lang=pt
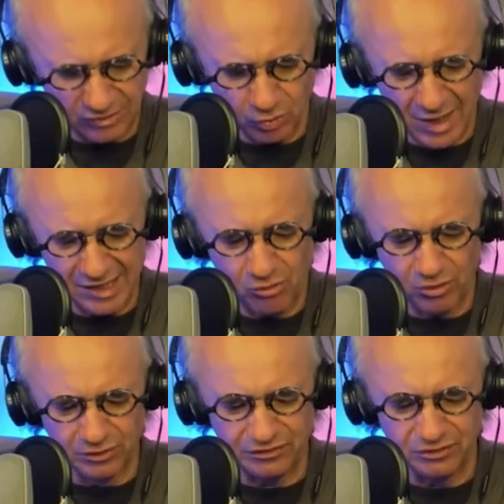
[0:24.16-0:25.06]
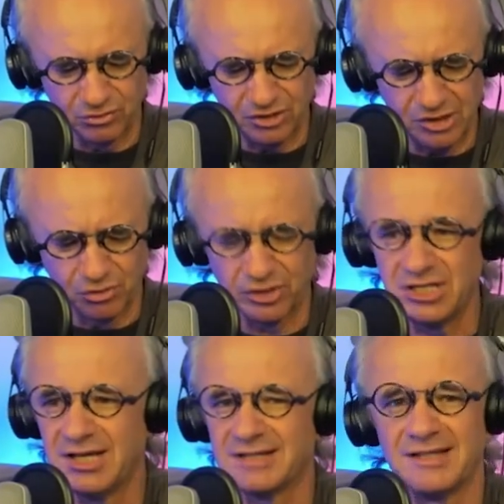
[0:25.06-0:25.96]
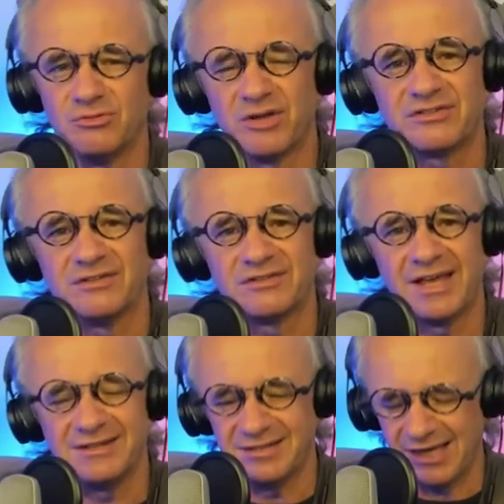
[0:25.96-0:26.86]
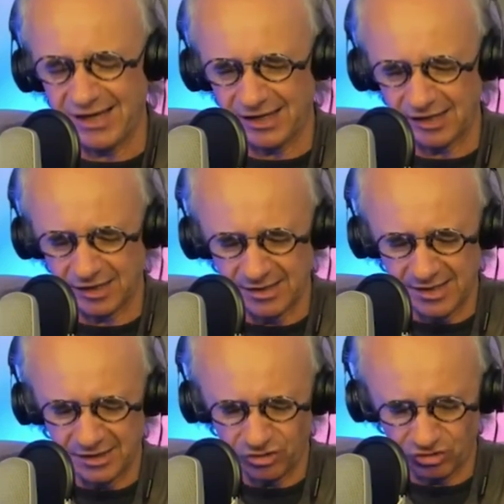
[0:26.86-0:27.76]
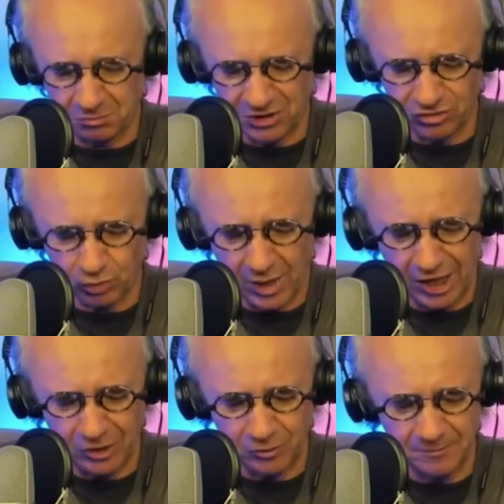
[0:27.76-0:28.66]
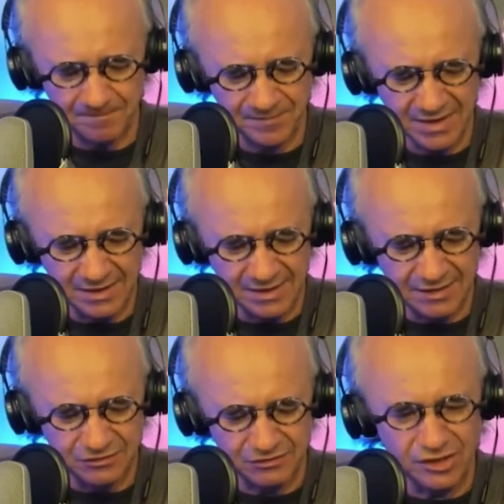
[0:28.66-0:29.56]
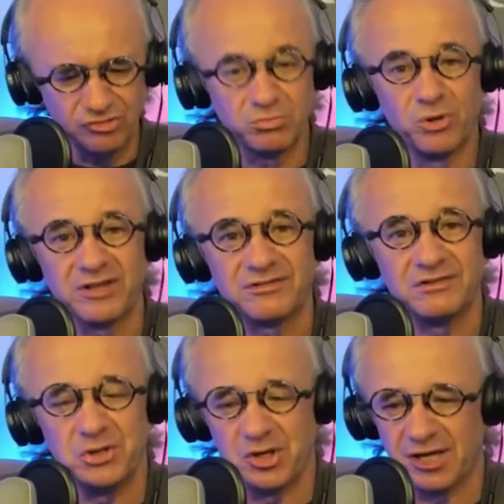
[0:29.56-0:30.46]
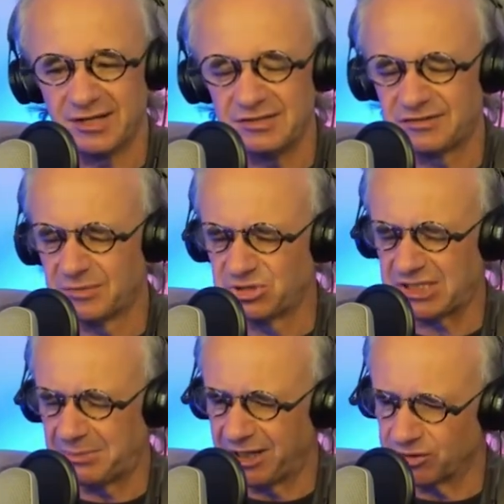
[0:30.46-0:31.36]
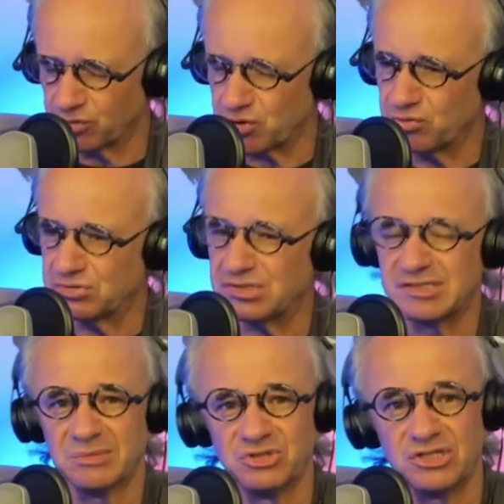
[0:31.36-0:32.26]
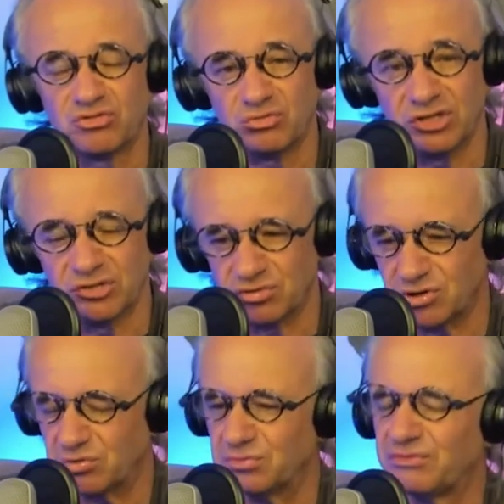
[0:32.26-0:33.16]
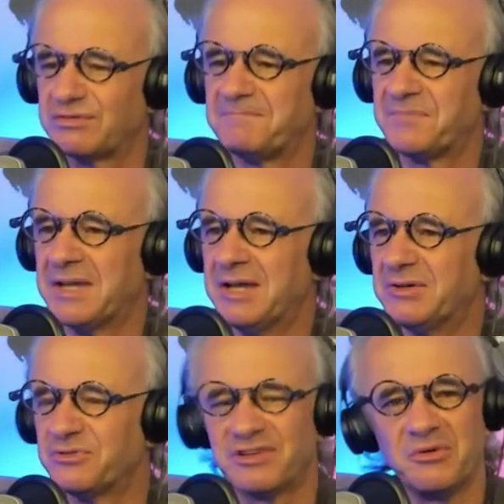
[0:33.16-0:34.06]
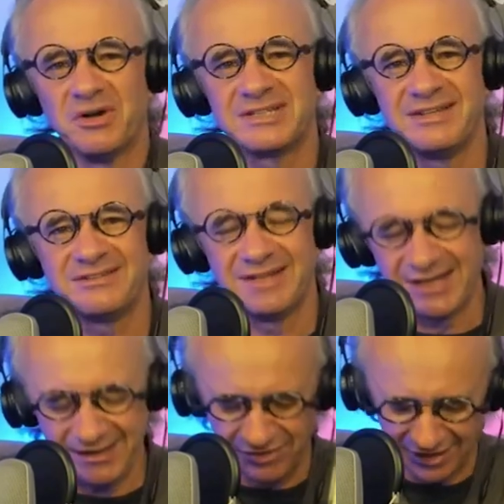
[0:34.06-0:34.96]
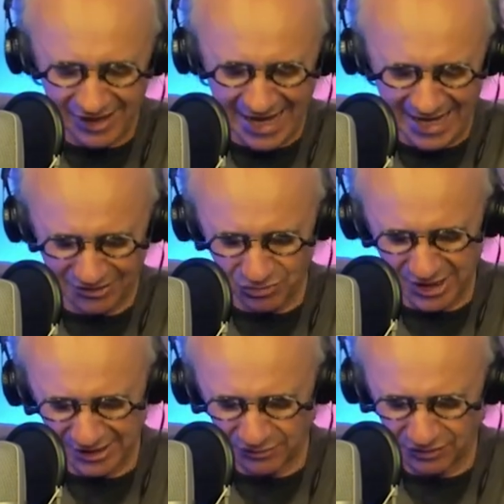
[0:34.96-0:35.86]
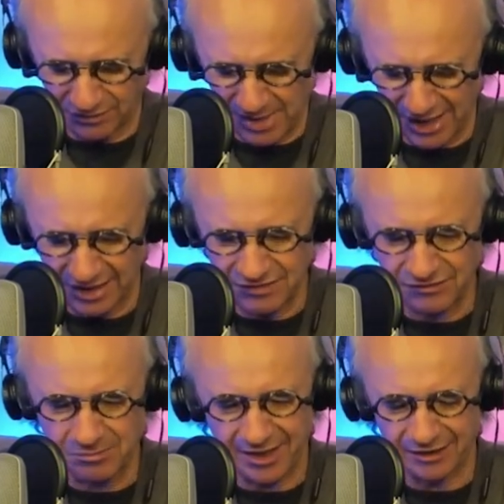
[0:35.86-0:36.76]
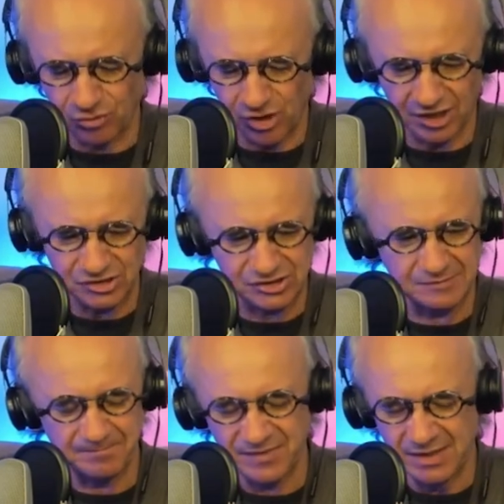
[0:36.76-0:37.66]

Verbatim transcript: no H11 no decorrer da nossa série Guerra Espiritual sem esmorecer, estamos trabalhando juntos, estamos estudando juntos. O Senhor tem se revelado cada vez mais para nós.